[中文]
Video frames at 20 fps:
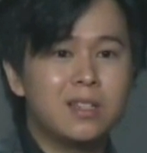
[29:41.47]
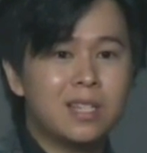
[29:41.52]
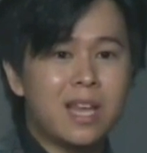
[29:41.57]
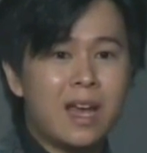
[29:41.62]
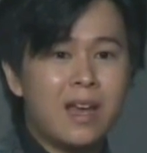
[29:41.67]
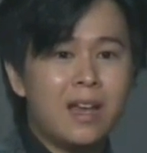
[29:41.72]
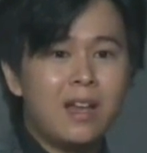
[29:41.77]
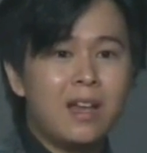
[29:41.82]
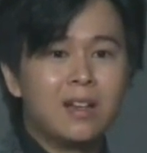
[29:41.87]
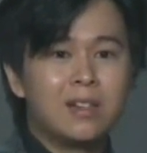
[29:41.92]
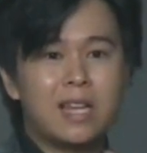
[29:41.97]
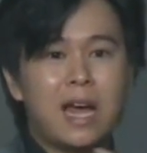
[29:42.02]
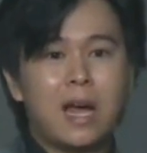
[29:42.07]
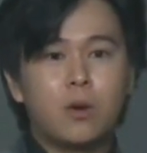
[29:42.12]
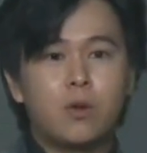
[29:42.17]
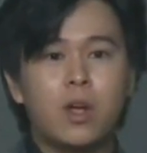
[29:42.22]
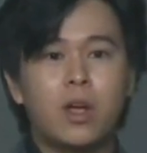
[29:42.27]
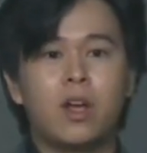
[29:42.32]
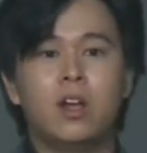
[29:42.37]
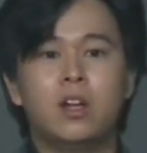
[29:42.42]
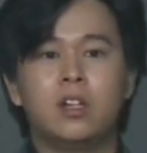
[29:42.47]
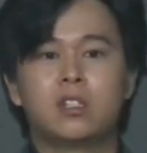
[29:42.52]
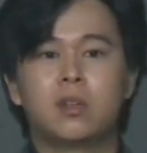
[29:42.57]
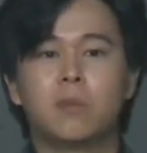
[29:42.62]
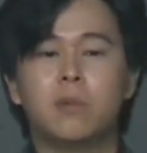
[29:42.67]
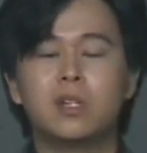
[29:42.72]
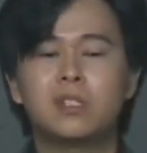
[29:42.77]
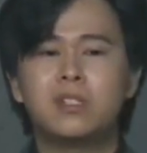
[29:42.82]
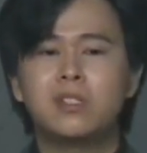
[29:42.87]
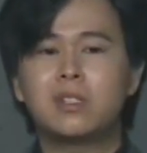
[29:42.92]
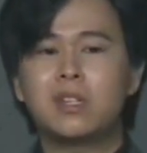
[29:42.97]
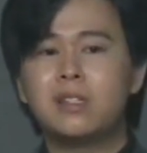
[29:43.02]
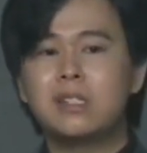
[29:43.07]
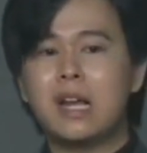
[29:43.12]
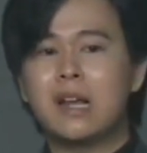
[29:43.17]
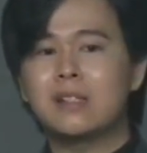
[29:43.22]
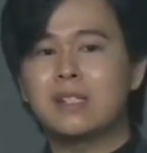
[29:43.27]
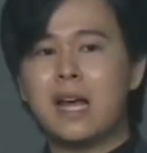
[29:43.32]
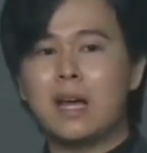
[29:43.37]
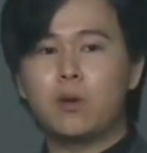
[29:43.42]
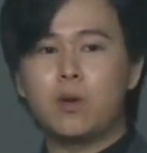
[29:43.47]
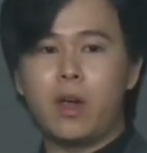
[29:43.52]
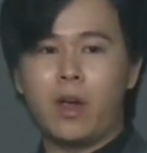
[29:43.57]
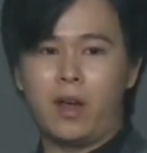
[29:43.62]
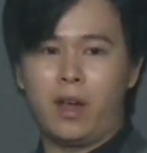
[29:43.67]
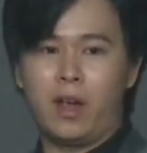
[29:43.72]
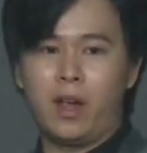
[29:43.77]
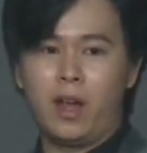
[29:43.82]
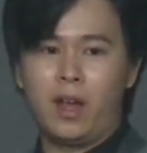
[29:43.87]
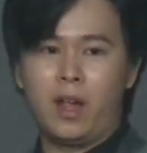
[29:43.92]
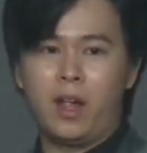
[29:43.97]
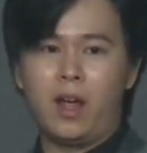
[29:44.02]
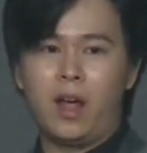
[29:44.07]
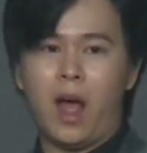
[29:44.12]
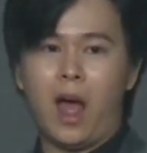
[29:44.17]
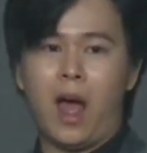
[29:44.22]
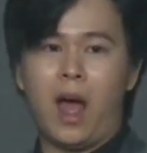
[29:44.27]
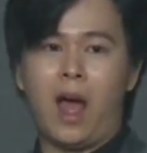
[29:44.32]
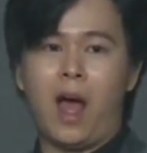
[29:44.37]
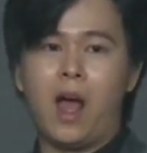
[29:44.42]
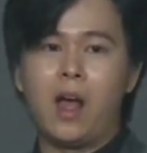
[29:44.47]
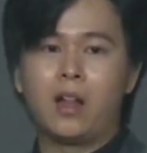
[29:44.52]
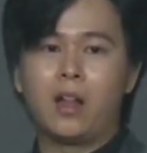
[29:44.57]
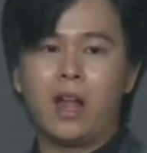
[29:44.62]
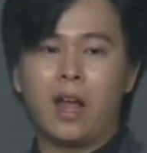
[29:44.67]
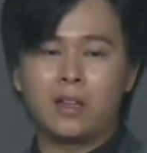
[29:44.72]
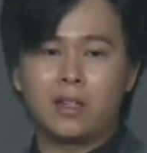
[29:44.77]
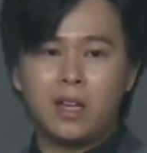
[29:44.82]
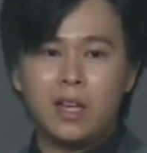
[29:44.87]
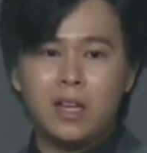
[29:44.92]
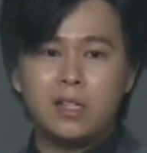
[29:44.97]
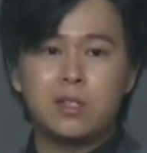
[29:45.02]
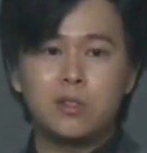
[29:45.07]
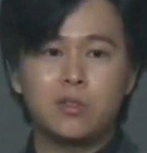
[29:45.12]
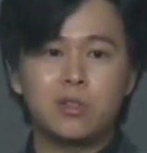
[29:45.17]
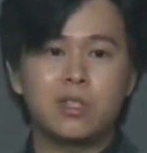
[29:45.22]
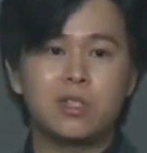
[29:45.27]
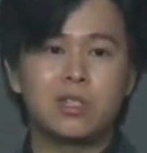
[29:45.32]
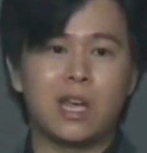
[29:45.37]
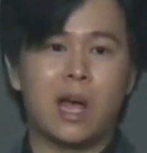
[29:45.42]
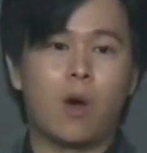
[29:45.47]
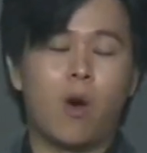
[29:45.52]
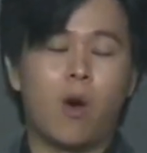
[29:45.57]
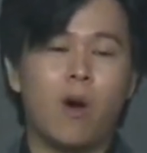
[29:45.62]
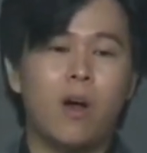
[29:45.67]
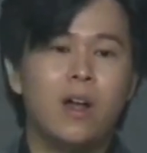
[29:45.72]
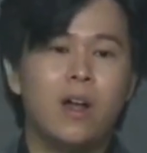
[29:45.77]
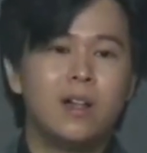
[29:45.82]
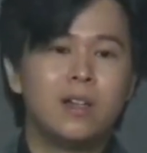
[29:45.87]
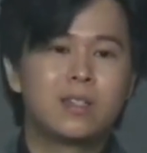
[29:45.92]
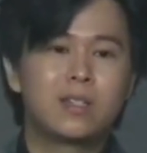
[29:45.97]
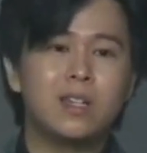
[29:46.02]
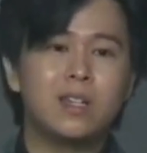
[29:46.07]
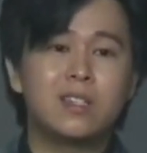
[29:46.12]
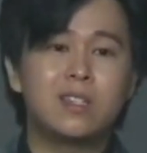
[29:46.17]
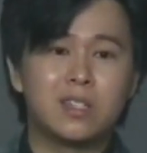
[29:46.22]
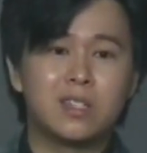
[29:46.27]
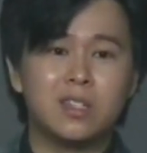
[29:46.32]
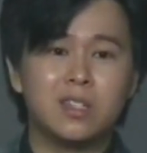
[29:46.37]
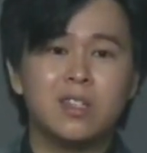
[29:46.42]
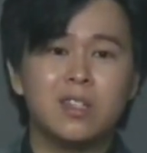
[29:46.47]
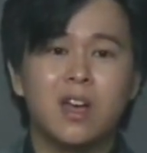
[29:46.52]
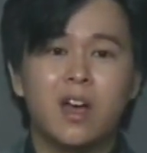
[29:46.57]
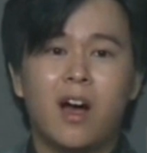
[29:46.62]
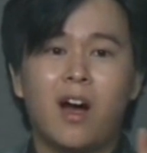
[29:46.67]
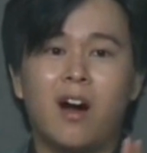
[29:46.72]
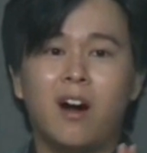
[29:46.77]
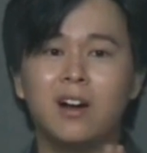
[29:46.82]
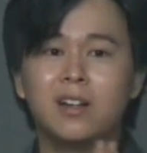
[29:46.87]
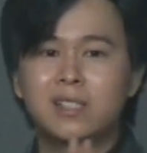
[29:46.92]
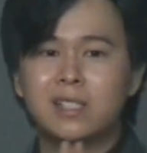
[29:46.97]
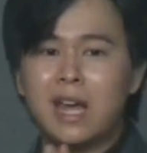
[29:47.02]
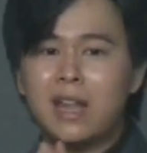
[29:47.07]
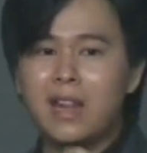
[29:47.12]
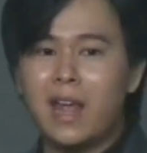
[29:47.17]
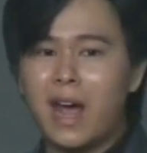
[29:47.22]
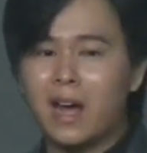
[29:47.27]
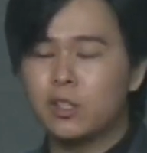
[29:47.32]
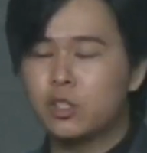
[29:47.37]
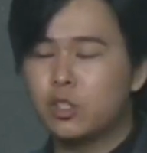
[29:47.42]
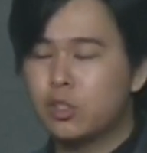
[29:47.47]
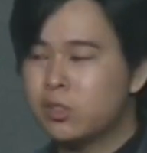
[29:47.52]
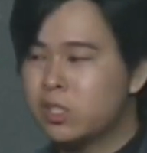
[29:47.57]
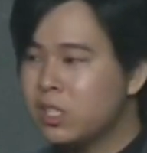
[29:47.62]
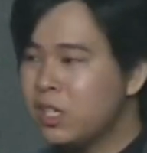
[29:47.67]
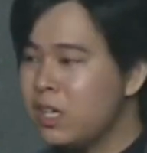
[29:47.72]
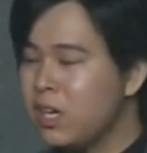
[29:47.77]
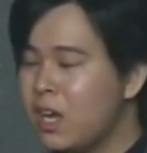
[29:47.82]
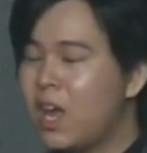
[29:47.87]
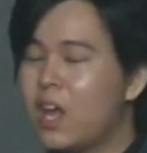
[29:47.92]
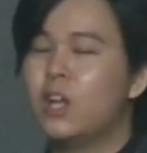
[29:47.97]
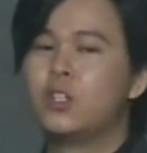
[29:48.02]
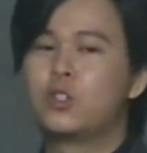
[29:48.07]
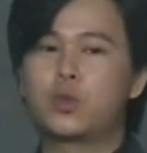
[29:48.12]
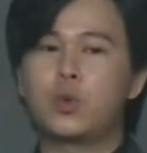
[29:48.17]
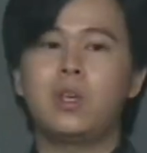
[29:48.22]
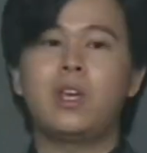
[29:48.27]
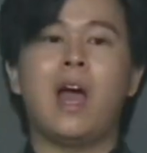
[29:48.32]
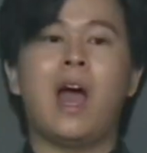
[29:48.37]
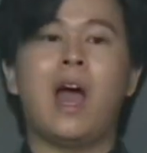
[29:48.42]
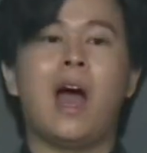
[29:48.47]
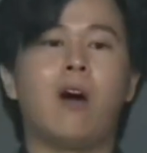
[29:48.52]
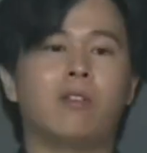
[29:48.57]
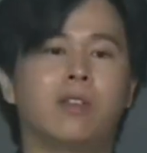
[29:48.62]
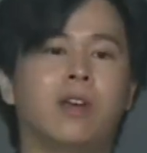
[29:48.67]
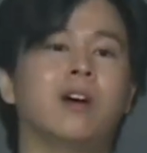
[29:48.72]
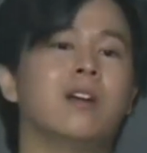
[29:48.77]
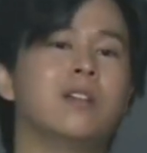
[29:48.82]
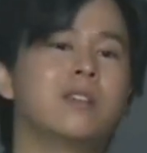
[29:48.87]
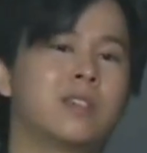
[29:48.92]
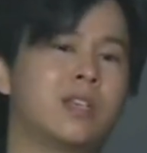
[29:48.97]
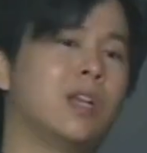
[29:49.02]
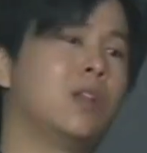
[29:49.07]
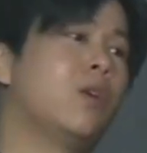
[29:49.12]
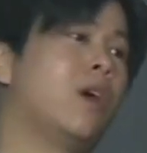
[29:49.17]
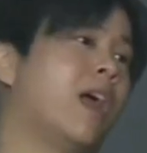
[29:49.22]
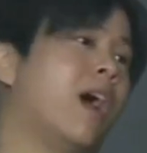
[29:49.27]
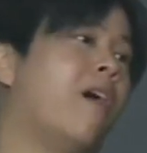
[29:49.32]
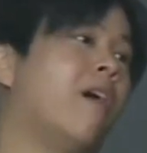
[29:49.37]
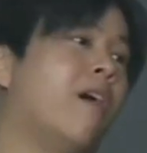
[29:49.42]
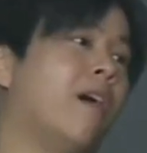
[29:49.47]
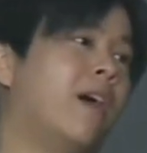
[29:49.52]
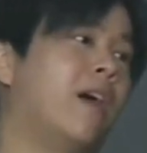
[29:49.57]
商商略。什么是正商商略啊？它的意思就是讲哦，正直和善良就是最好的策略了